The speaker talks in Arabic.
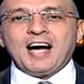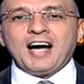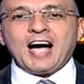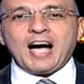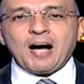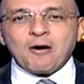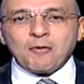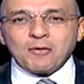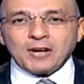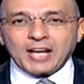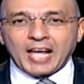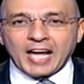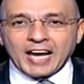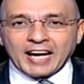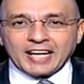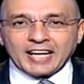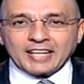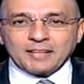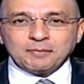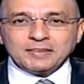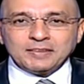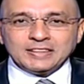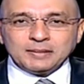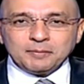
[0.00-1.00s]
أول حاجة
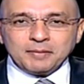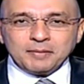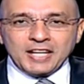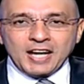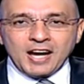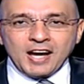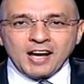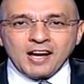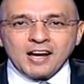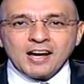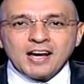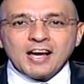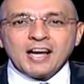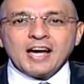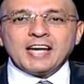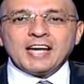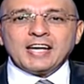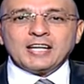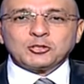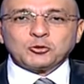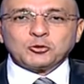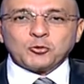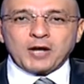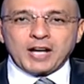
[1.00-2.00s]
هنبتدي بيها
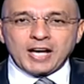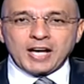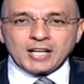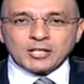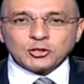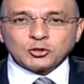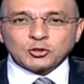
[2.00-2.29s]
هي سؤال